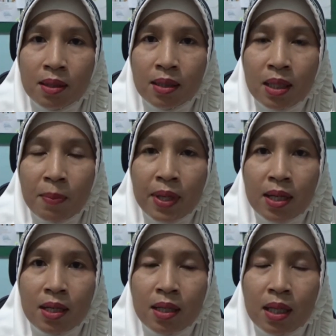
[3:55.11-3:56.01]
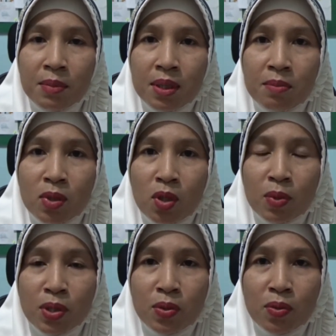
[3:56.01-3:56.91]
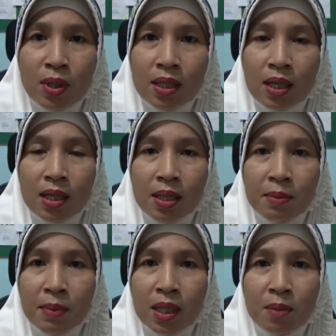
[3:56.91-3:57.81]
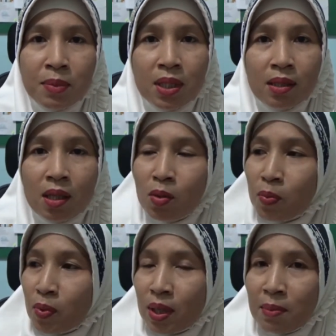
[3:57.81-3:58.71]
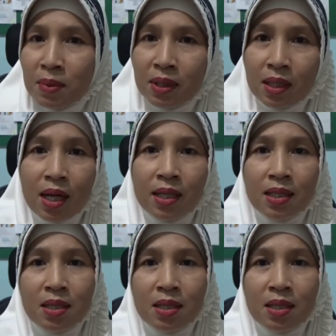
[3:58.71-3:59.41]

Kenapa kami menerobos duluan? Karena memang kami tidak tahu program menteri ada